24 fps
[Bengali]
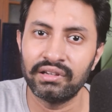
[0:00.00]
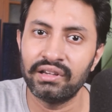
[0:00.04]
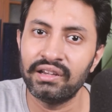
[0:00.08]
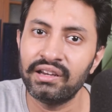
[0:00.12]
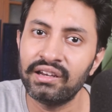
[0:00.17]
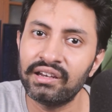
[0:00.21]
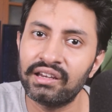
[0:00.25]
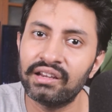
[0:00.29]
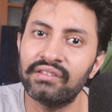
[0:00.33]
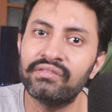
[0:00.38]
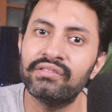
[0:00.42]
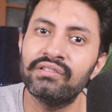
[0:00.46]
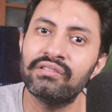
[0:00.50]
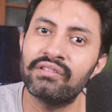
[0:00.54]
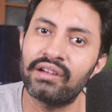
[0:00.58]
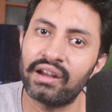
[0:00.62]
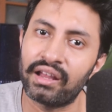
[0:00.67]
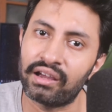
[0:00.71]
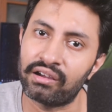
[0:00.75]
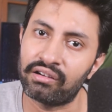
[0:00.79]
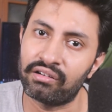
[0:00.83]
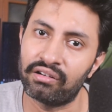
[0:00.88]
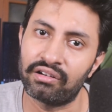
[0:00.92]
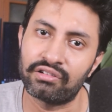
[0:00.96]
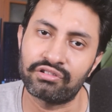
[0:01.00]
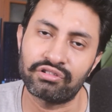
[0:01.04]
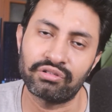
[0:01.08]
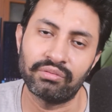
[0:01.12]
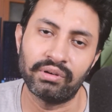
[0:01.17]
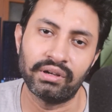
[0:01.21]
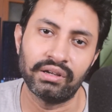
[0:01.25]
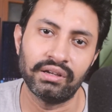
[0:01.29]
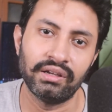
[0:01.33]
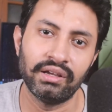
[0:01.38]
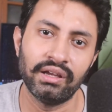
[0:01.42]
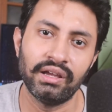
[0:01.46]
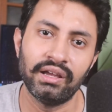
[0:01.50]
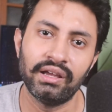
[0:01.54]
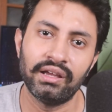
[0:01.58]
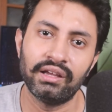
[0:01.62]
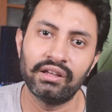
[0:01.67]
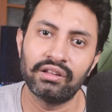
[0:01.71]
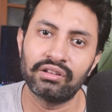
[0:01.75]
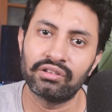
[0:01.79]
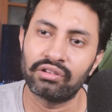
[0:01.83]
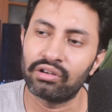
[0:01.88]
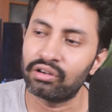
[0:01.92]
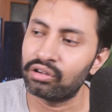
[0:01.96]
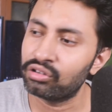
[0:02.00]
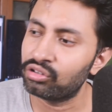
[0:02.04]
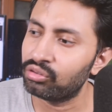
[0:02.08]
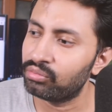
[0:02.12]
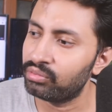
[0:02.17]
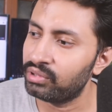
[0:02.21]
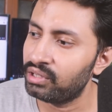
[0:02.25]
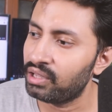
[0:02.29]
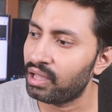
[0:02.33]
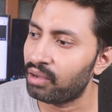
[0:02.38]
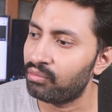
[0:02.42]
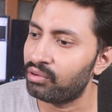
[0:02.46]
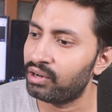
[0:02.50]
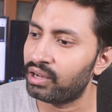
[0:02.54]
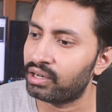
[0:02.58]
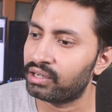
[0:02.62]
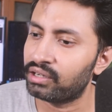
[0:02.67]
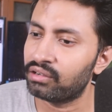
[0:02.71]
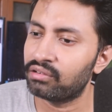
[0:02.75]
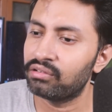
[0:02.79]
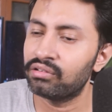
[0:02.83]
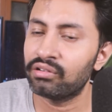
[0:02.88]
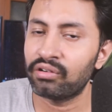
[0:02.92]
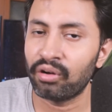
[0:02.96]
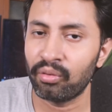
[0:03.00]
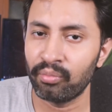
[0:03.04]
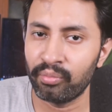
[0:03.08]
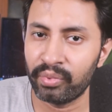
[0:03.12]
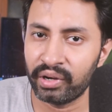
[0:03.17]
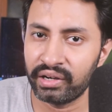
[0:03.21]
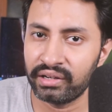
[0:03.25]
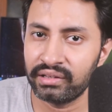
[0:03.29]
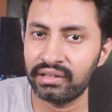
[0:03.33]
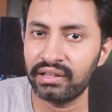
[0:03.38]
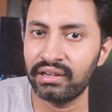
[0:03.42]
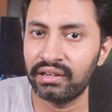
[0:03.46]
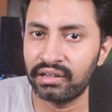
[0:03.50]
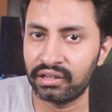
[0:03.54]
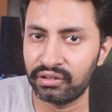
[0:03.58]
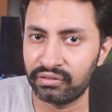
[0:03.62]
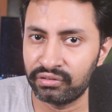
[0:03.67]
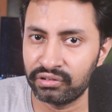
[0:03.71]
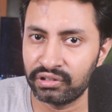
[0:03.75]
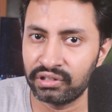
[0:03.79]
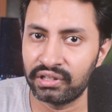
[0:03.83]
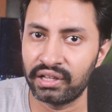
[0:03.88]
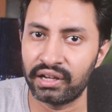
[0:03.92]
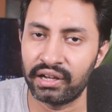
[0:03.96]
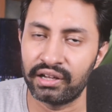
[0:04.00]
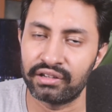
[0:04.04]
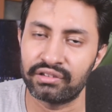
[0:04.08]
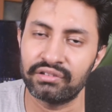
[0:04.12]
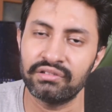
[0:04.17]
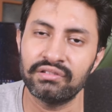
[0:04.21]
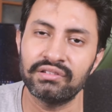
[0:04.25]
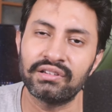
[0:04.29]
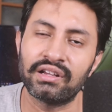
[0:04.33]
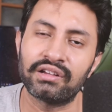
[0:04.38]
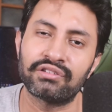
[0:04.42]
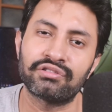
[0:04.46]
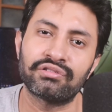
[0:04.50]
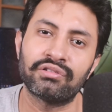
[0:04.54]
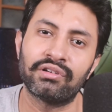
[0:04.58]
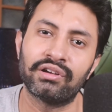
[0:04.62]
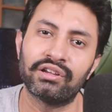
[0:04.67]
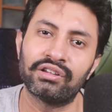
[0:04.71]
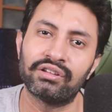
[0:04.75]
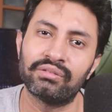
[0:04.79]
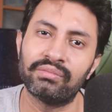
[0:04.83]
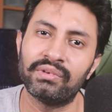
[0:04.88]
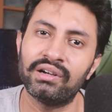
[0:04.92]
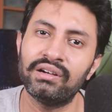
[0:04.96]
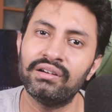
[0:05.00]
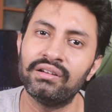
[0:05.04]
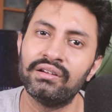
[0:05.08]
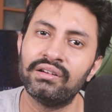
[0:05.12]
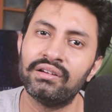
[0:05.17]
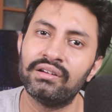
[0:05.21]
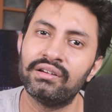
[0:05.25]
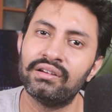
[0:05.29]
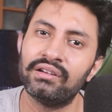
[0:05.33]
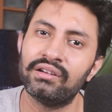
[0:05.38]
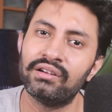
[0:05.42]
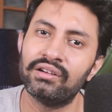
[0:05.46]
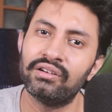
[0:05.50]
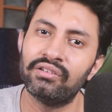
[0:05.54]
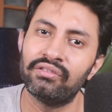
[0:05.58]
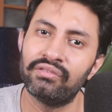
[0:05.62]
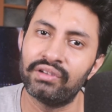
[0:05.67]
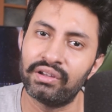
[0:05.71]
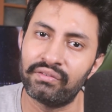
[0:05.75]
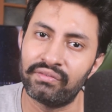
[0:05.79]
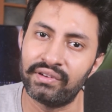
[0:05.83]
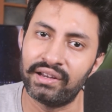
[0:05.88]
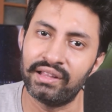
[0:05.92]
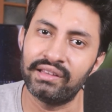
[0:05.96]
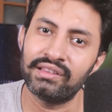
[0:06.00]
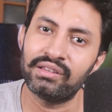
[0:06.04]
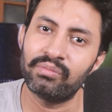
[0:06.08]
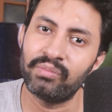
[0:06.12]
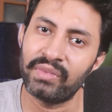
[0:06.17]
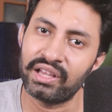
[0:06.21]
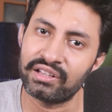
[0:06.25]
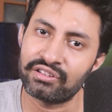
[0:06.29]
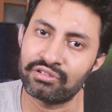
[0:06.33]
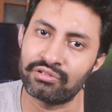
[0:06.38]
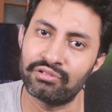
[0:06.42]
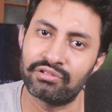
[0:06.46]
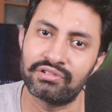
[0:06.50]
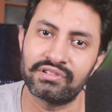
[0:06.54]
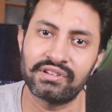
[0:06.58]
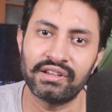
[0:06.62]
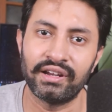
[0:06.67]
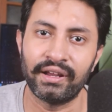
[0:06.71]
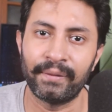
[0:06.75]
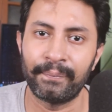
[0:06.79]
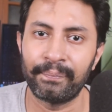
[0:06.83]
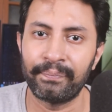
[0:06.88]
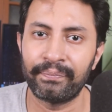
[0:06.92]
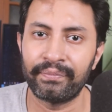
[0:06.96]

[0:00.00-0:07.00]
ইন্টারভিউ ক্র্যাক করার সময় ধরো তুমি এমন একটা কোনো কোম্পানিতে ইন্টারভিউ দিতে গেছো যার সঙ্গে তোমার ওয়েবলেন্থ ম্যাচ করছে না